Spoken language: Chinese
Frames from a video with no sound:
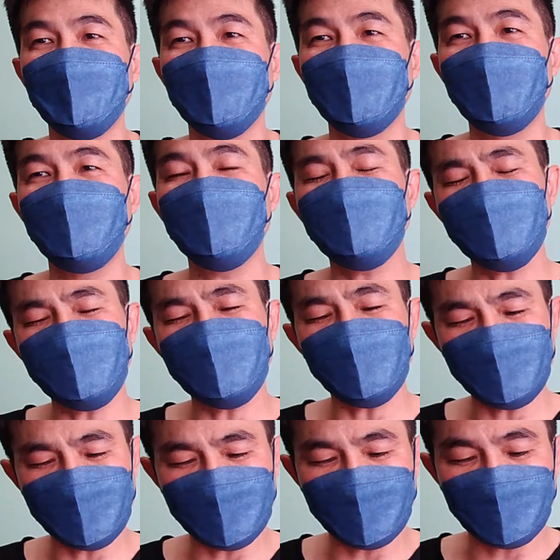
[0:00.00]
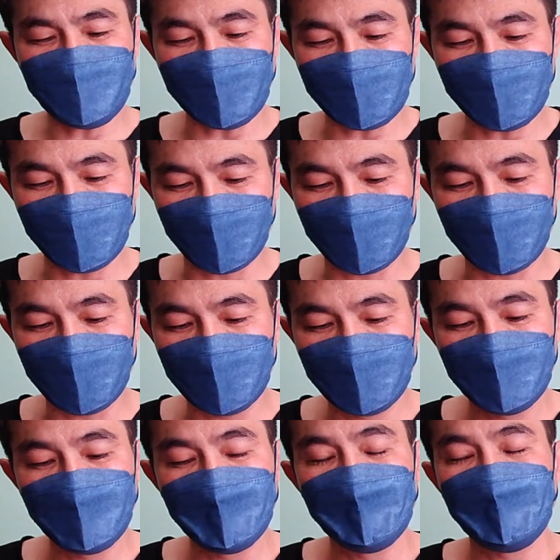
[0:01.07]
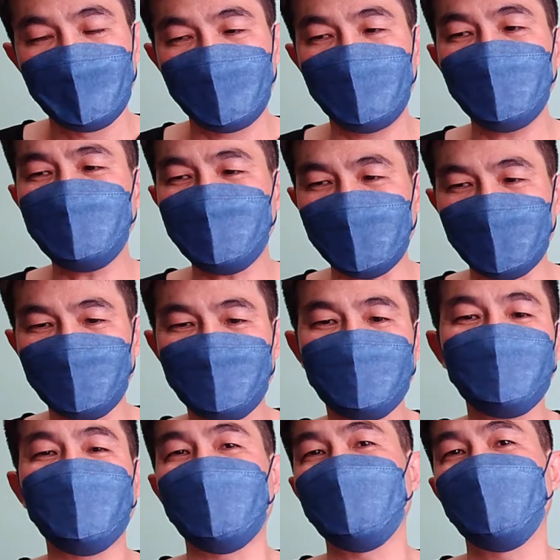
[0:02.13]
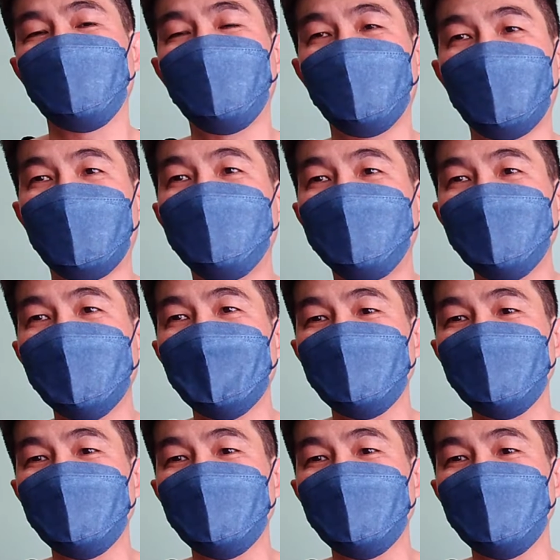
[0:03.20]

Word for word: 你们这些士官哈，你讲出来的话，